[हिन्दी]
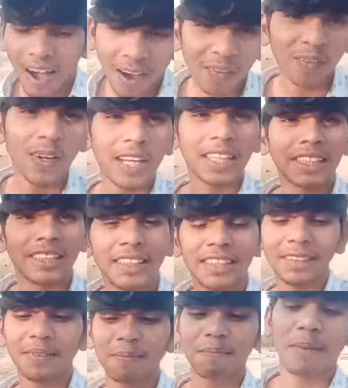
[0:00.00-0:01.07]
आऊँगा किसी
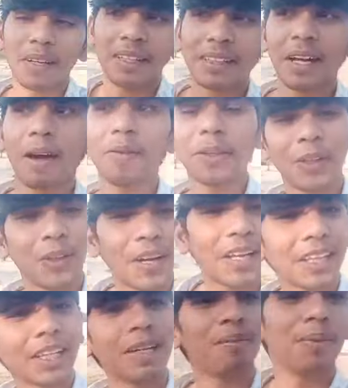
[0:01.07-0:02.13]
दिन पर अभी
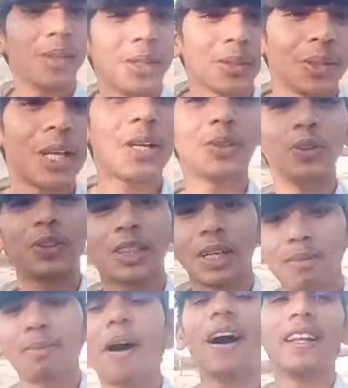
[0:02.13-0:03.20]
ट्वेल्थ कंप्लीट हो जाए उसके
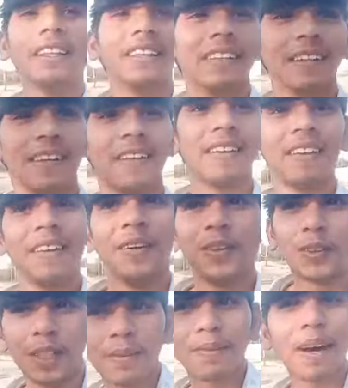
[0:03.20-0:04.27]
बाद
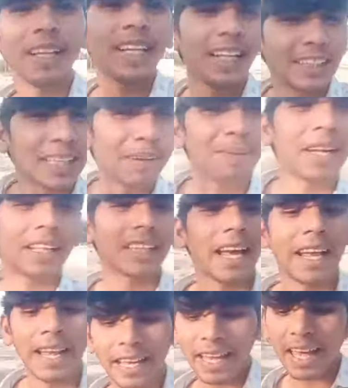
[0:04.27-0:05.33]
उसके बाद अच्छा भी लगता
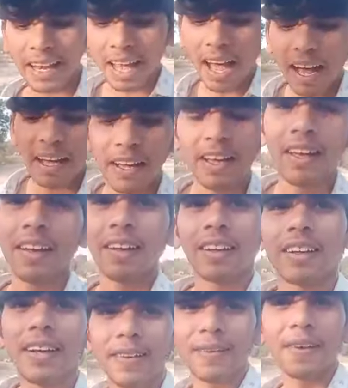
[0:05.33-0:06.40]
है ना यार हाँ
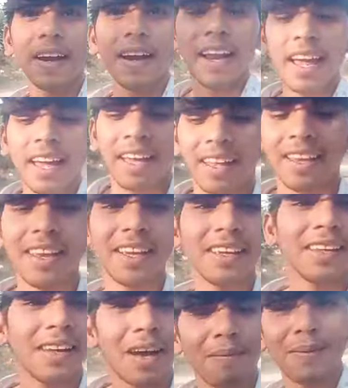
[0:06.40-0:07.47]
गर्लफ्रेंड है
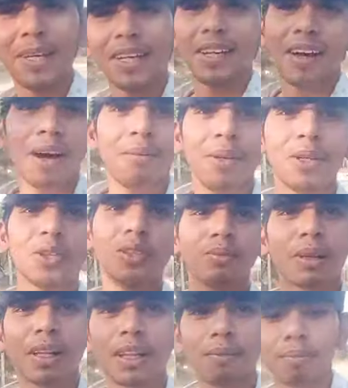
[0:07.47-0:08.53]
लेकिन अभी अभी कुछ
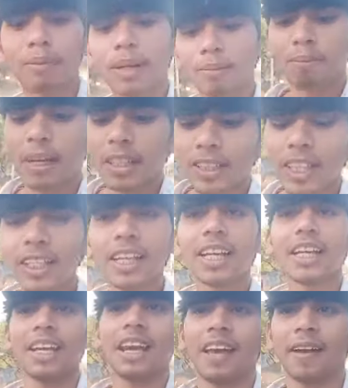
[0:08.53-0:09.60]
मतलब मकसद ही
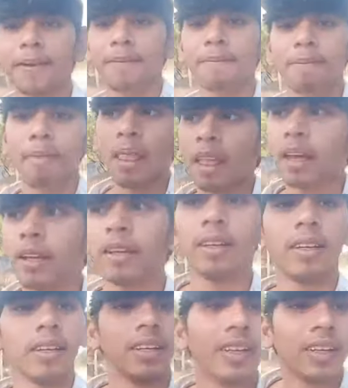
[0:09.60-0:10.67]
नहीं है
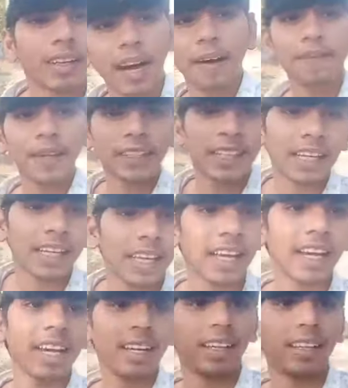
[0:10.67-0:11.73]
काफ़ी अच्छा लगेगा